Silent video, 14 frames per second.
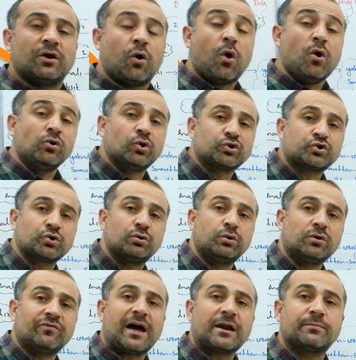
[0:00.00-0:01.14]
Ön
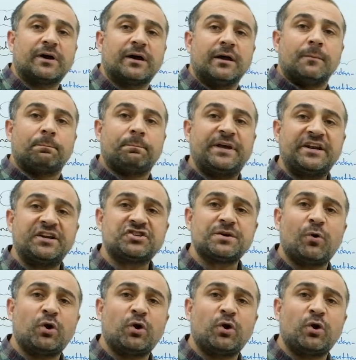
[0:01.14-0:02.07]
koşulluk var mı? Birinci